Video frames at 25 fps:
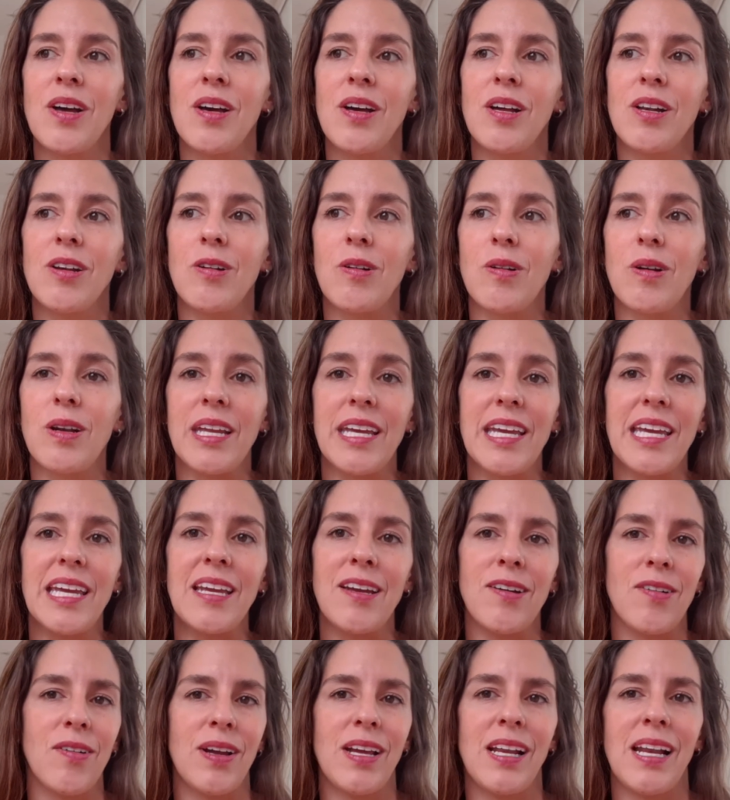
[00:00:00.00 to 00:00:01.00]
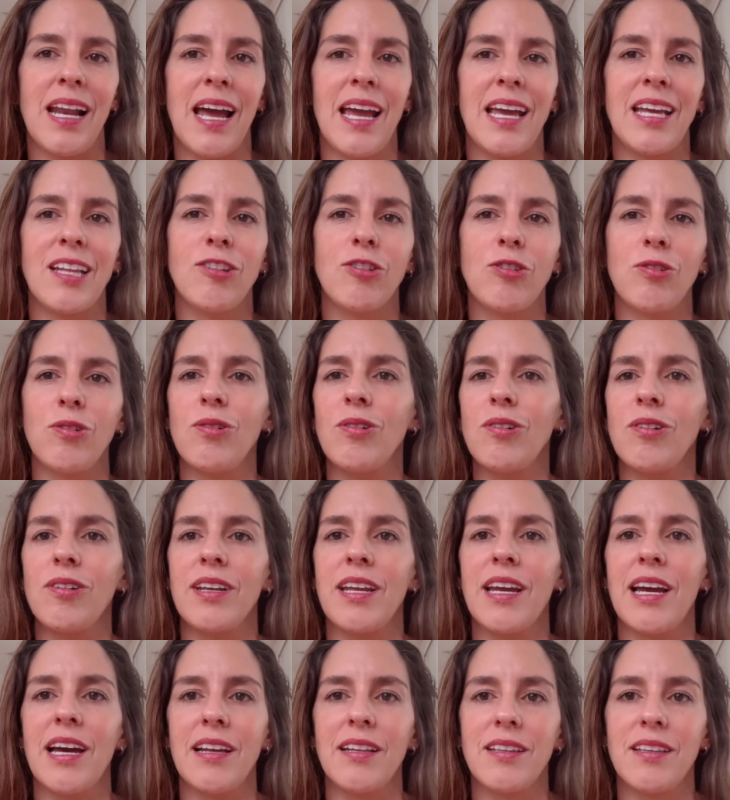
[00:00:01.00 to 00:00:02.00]
líos y las
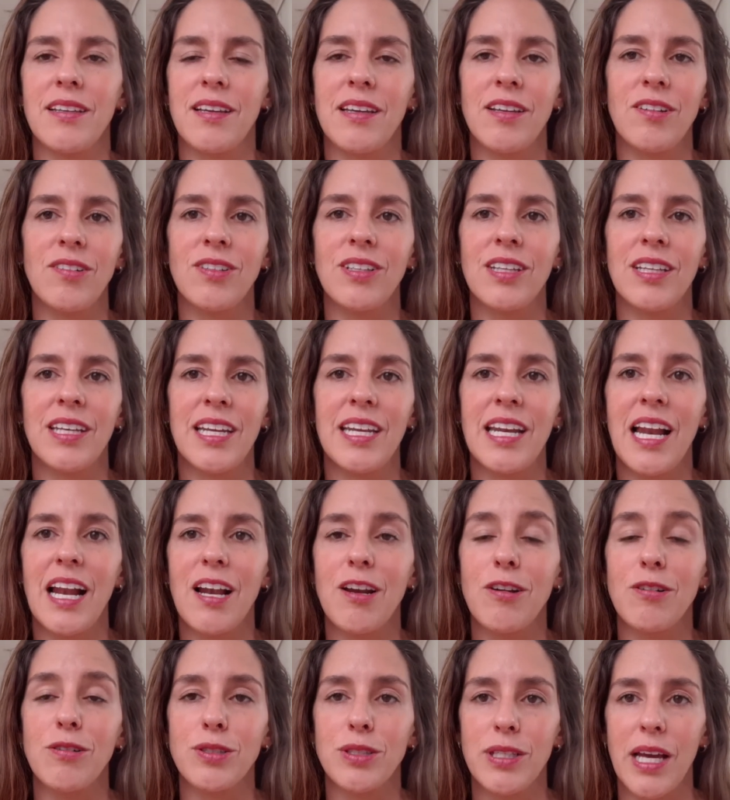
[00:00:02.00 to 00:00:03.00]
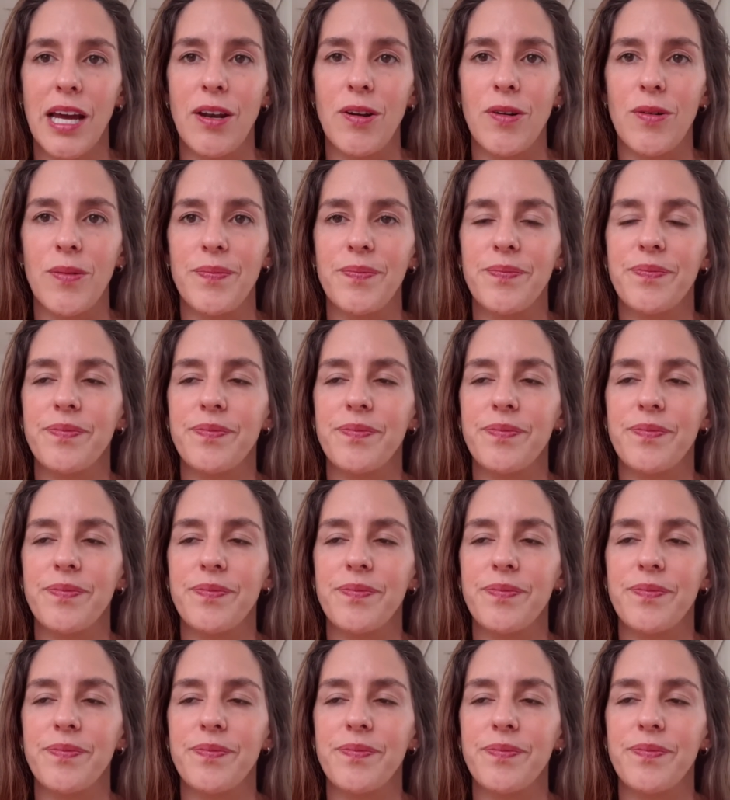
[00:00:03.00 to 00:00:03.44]
historias, quiero tener algo sano.